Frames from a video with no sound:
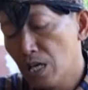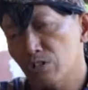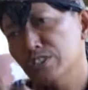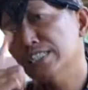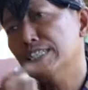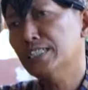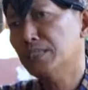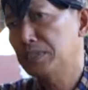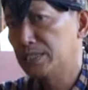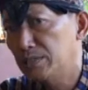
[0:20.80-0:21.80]
kuncinya
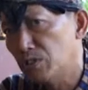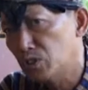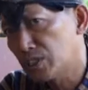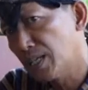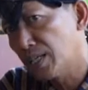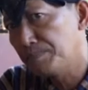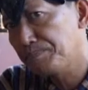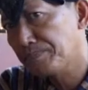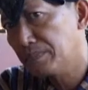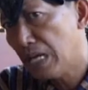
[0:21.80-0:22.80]
tetap siji bang usaha
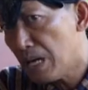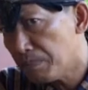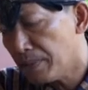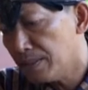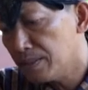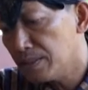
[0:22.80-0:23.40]
apa